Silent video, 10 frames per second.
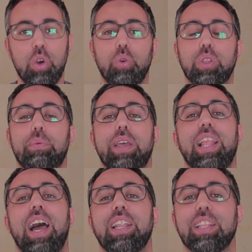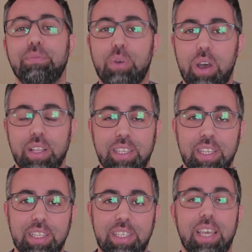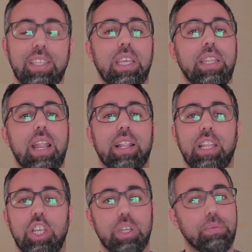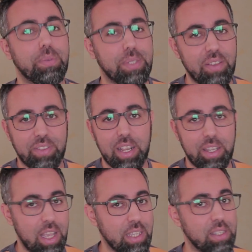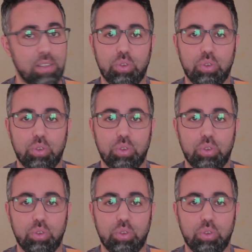وطبيعه الحال هذه القضيه هذه نالت الاعجاب بزاف ديال الناس